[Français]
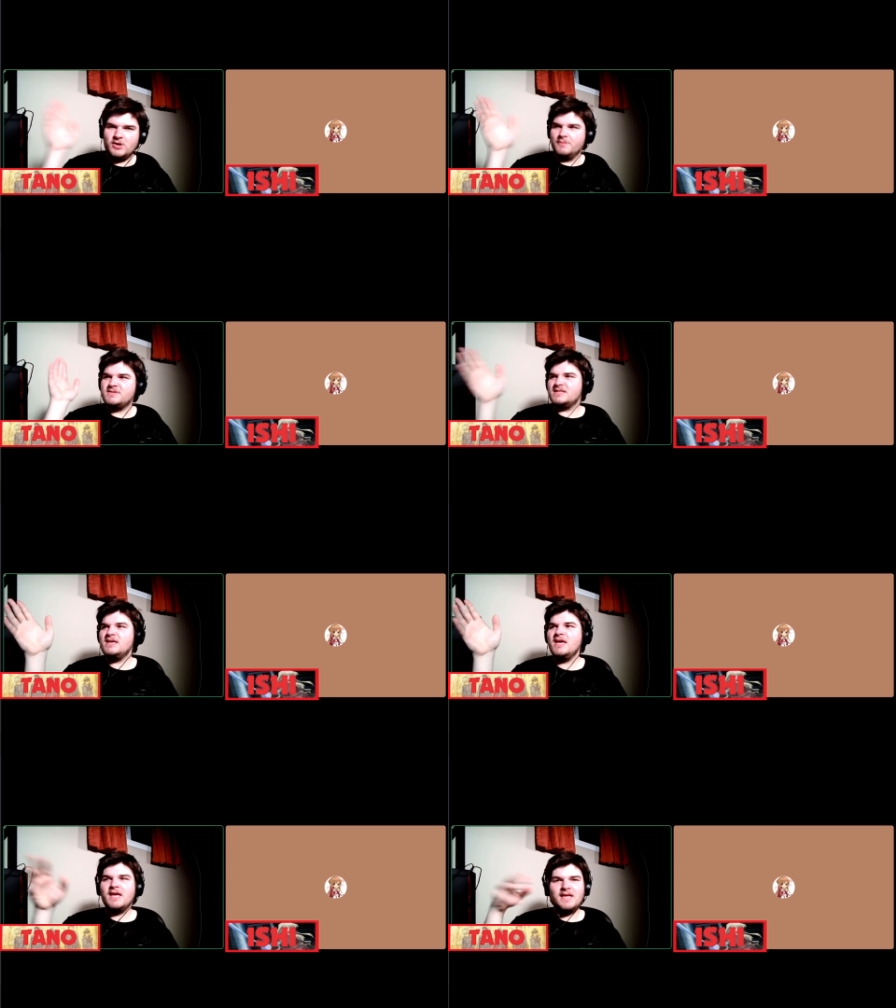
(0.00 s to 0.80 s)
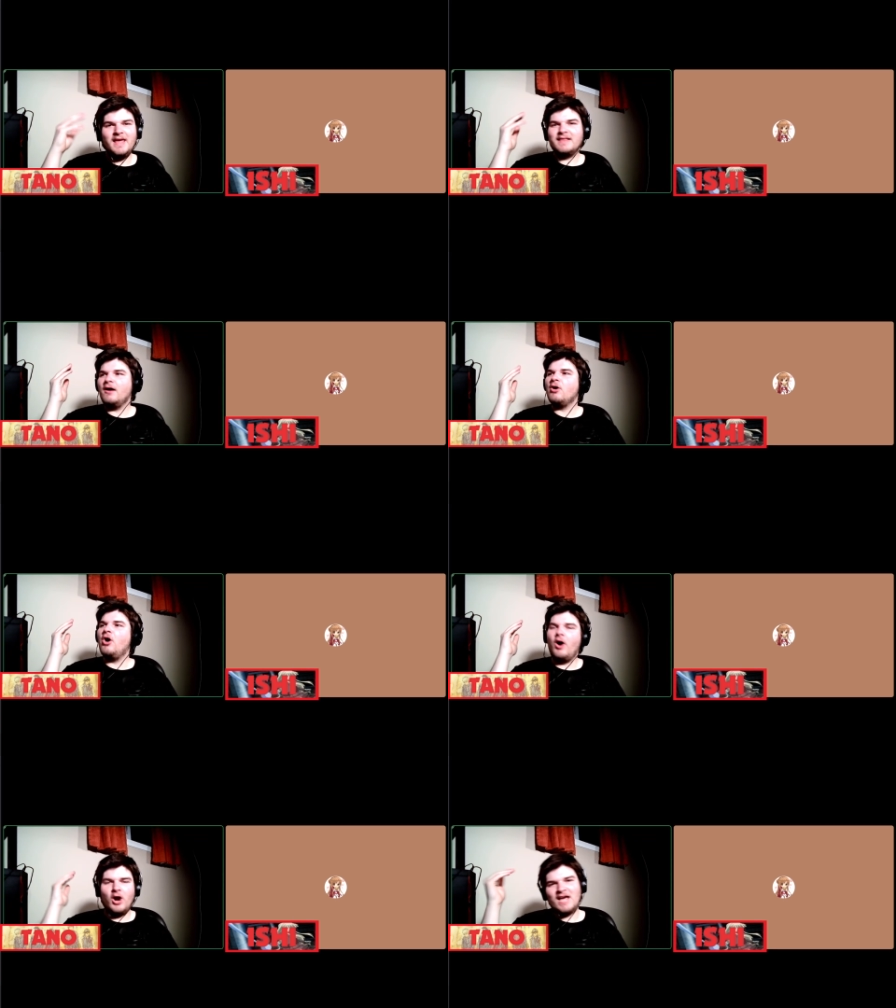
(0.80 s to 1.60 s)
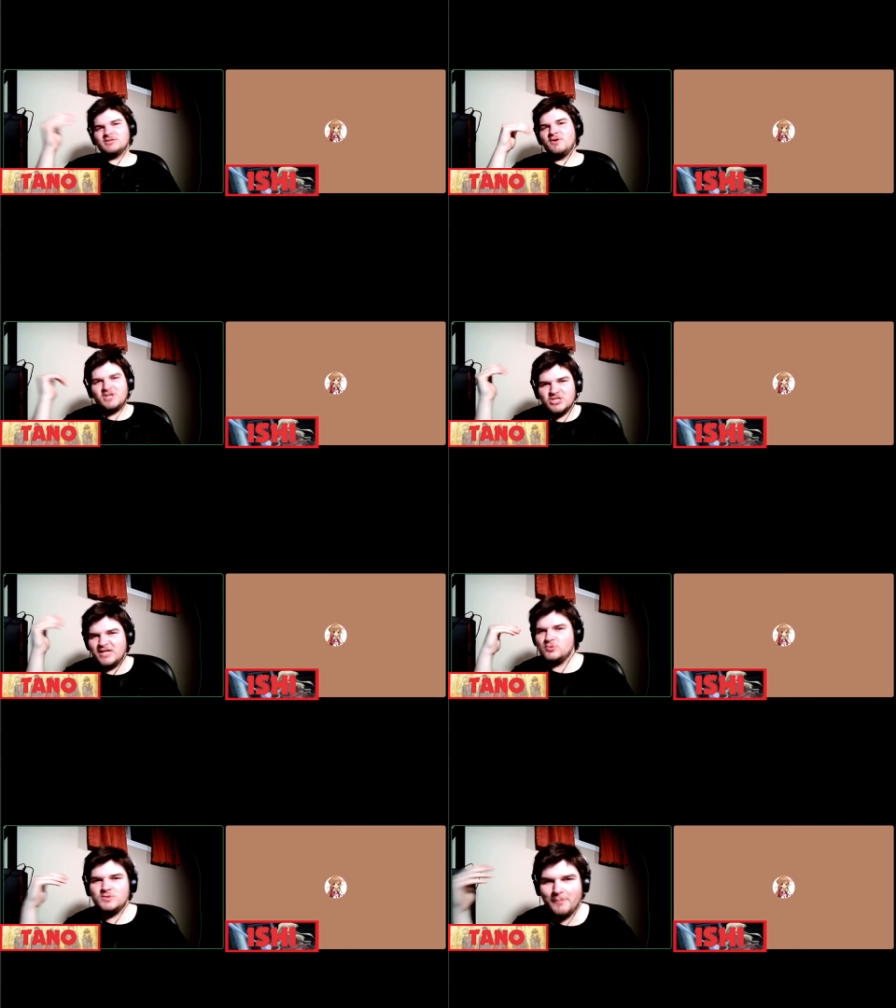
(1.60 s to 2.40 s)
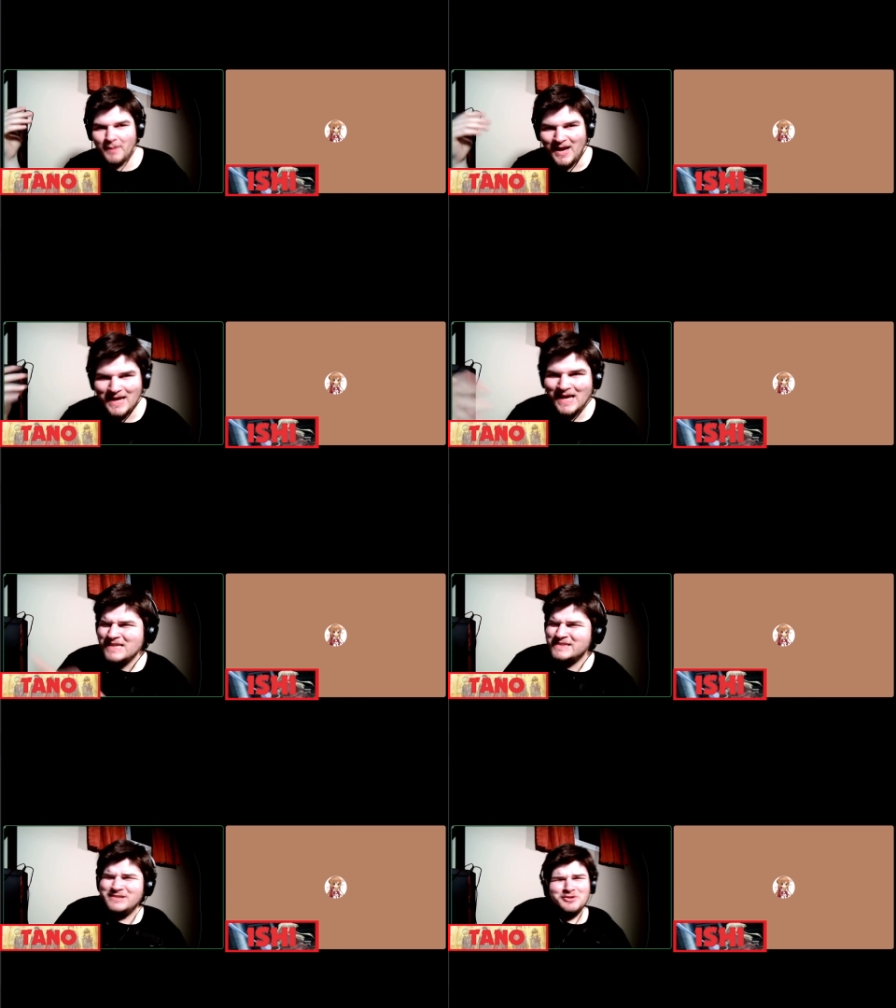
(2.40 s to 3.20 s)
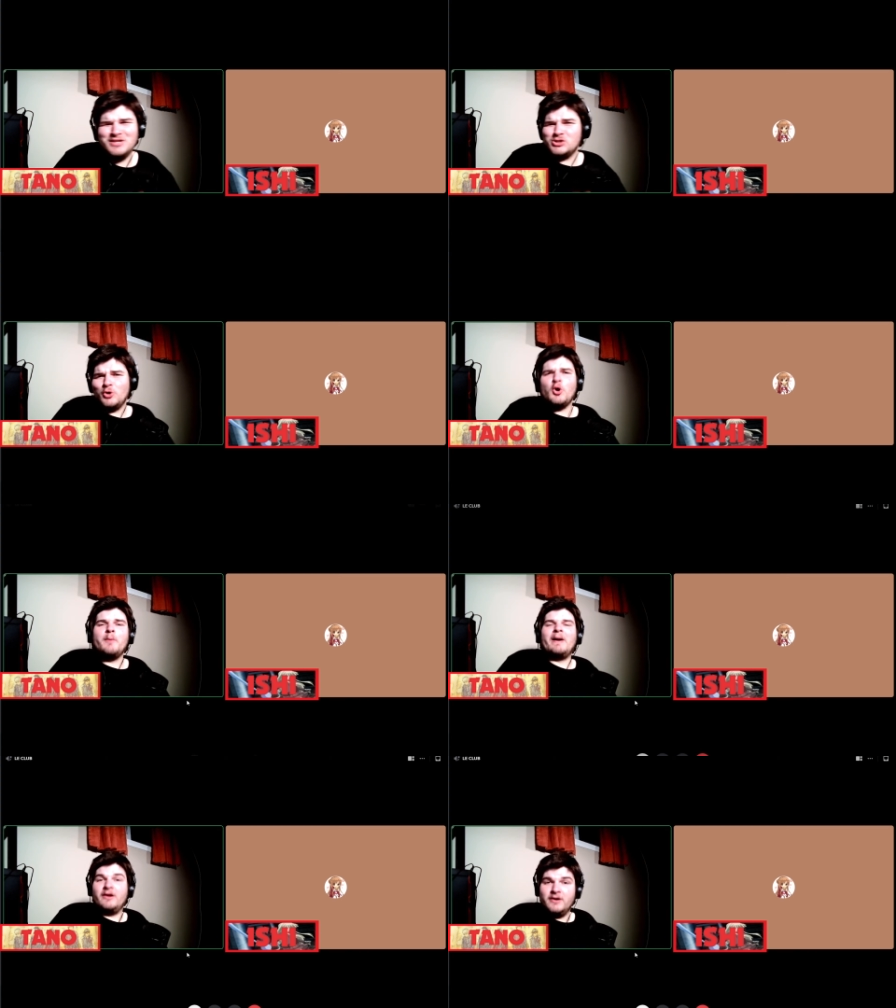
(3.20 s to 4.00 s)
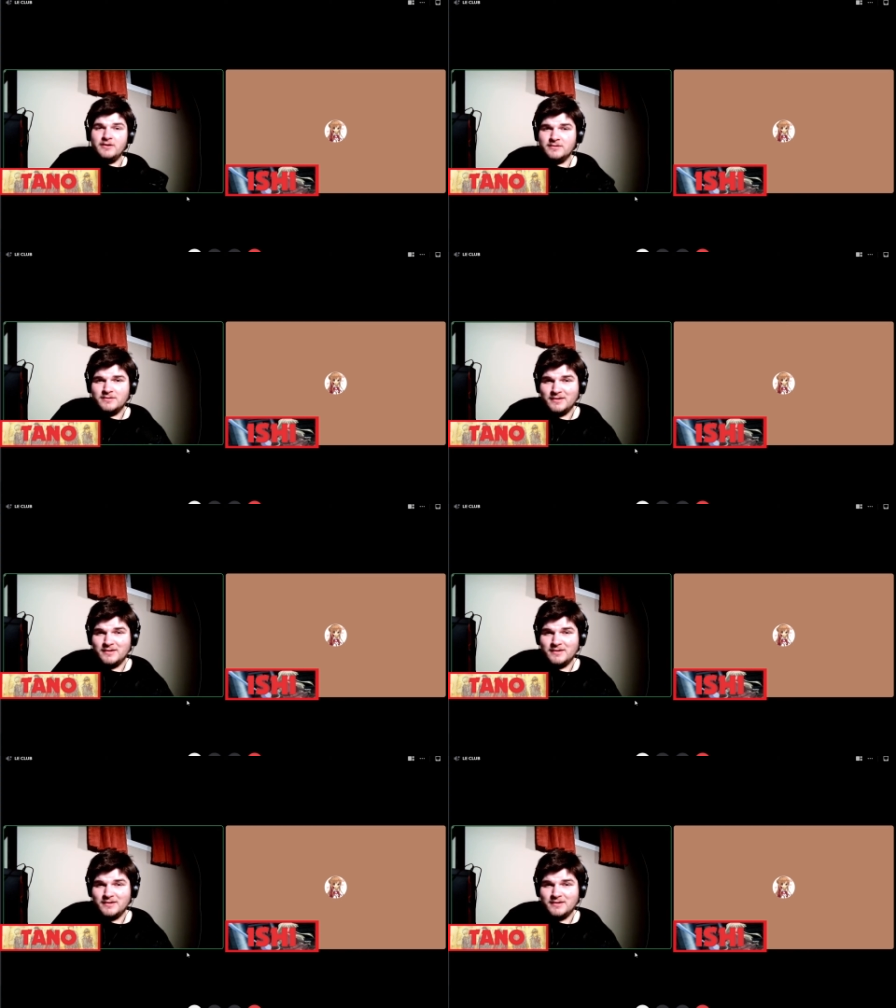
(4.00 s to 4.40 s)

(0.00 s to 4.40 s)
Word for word: comme si il était en, relation avec Shinatsu Senpai. Si t'as déjà lu un manga, ok,